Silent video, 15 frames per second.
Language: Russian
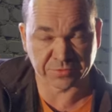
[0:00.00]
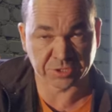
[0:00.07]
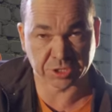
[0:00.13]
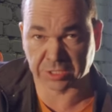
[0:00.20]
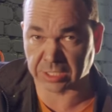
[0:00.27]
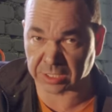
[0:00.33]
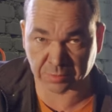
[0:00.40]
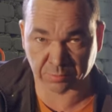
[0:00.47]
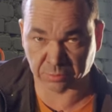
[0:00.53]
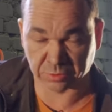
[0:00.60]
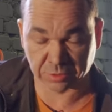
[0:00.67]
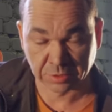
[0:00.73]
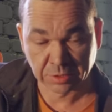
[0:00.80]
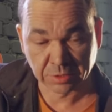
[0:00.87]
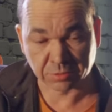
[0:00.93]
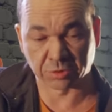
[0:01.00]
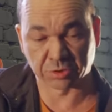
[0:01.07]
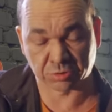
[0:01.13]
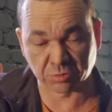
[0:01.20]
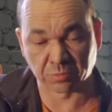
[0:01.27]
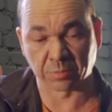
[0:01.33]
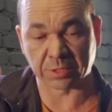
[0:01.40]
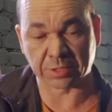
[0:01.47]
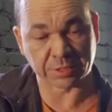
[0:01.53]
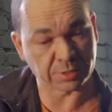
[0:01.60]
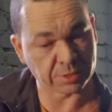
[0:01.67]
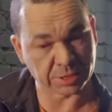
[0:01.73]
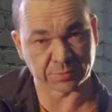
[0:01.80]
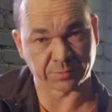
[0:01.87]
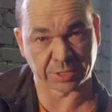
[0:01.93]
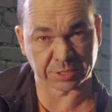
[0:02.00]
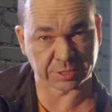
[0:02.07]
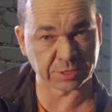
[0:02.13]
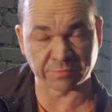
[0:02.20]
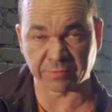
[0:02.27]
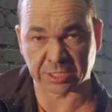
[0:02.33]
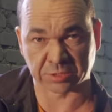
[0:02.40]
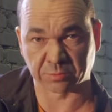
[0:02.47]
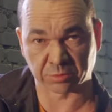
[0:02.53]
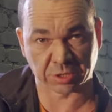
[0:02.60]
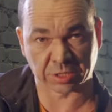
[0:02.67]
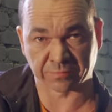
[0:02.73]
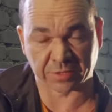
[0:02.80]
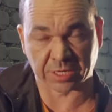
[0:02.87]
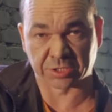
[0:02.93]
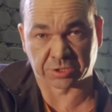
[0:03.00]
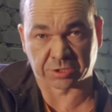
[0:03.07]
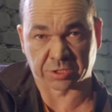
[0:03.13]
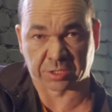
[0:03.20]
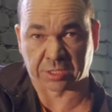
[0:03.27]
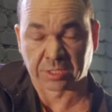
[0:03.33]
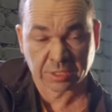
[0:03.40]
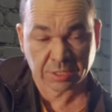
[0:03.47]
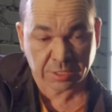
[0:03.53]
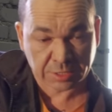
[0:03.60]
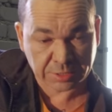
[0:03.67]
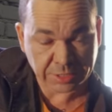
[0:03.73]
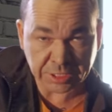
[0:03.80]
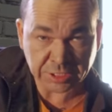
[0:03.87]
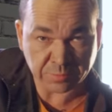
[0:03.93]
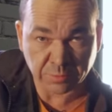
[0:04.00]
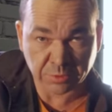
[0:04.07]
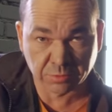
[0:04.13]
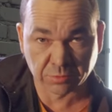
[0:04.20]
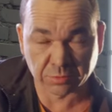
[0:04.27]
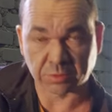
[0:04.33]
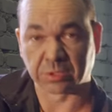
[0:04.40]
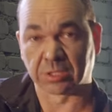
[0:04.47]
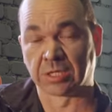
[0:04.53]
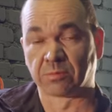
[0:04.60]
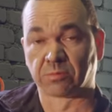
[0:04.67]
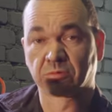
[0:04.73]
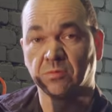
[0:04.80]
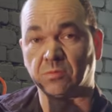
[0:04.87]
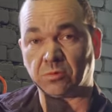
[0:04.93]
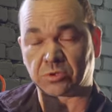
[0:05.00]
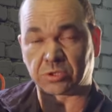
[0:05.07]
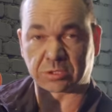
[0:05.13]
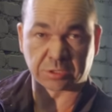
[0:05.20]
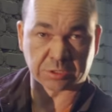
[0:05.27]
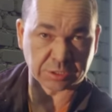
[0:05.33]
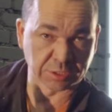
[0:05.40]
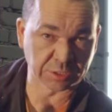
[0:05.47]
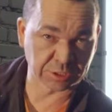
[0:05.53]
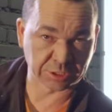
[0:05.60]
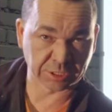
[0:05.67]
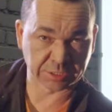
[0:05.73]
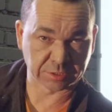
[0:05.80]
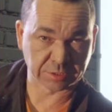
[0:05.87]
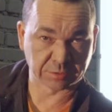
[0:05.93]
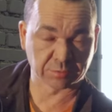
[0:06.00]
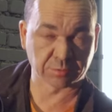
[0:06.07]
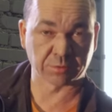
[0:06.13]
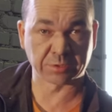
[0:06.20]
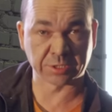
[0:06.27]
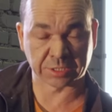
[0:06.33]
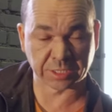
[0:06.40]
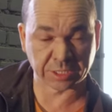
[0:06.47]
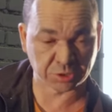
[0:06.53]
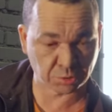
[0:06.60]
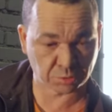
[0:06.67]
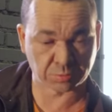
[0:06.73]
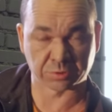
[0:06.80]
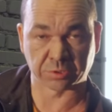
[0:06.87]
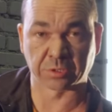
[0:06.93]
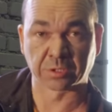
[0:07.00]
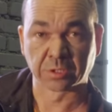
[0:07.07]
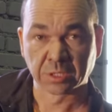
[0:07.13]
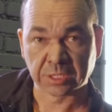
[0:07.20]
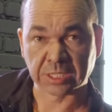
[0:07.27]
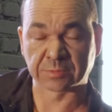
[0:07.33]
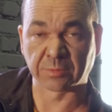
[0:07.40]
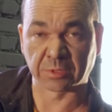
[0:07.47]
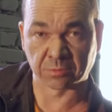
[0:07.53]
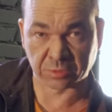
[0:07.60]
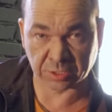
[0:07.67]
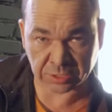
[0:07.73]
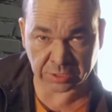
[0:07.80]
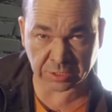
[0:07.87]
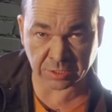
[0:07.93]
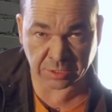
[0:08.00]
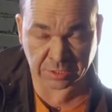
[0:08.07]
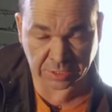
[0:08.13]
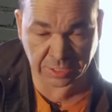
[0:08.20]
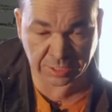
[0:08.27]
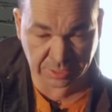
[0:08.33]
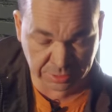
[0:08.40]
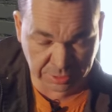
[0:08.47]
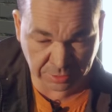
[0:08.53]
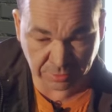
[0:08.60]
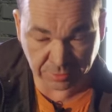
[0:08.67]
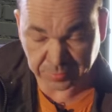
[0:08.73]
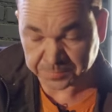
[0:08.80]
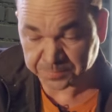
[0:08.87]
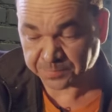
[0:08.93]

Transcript: свечи, так и будет. То есть сумма не изменится. Неважно, буду я отворачивать это 10 минут или буду мучиться целый час. Но если я чувствую, что я смогу это сделать, я это делаю.